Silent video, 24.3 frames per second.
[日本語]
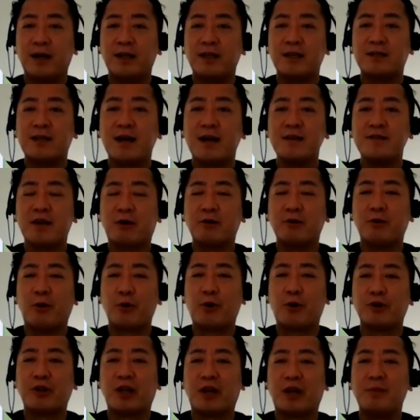あれでさん着に
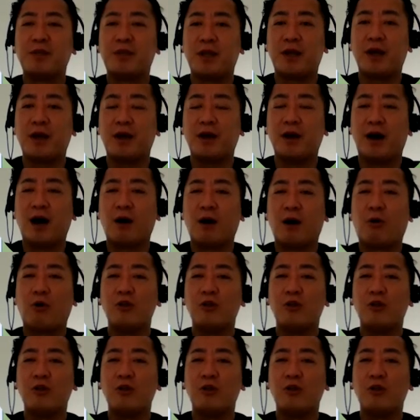追い込んだの見て、あ、